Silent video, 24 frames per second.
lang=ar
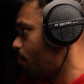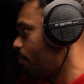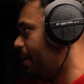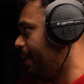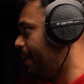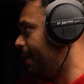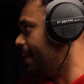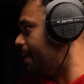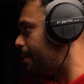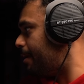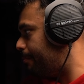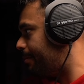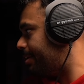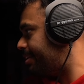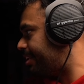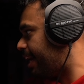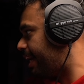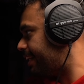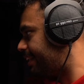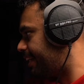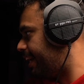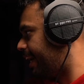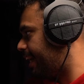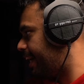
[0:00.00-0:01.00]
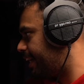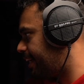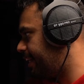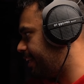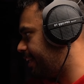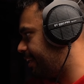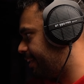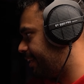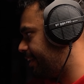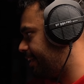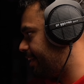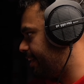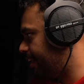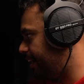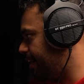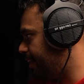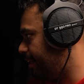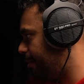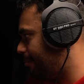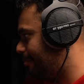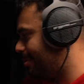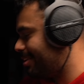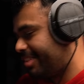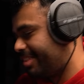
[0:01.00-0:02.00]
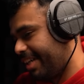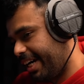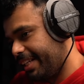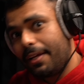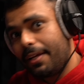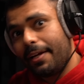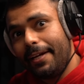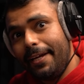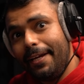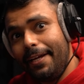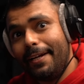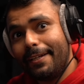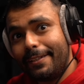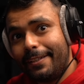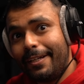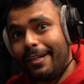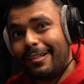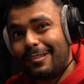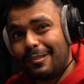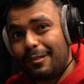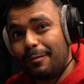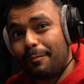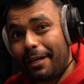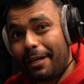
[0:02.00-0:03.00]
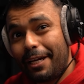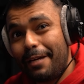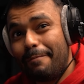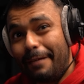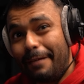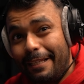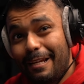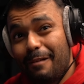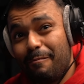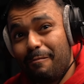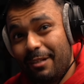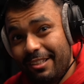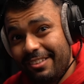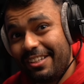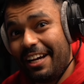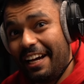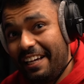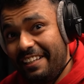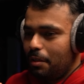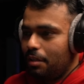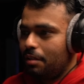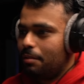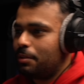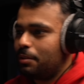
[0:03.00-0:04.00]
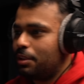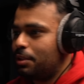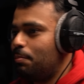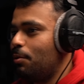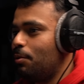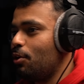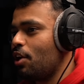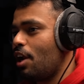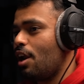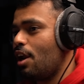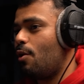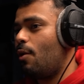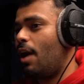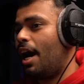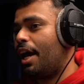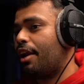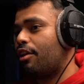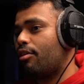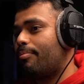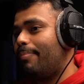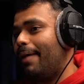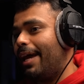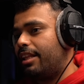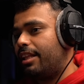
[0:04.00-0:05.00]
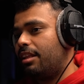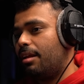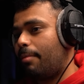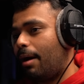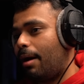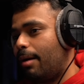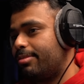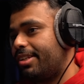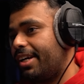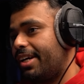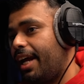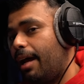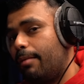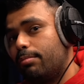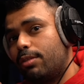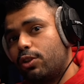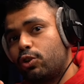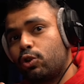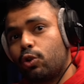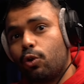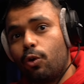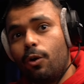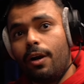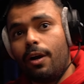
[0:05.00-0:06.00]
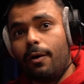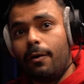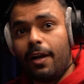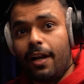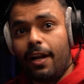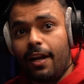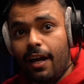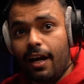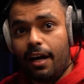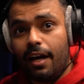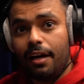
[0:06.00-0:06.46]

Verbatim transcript: هنا المزاد الحقيقي هنا المزاد هنا تحس بقيمه المزاد وش بكره لو اعرض بيتنا بخمسة ريال بتشترونه ولا لا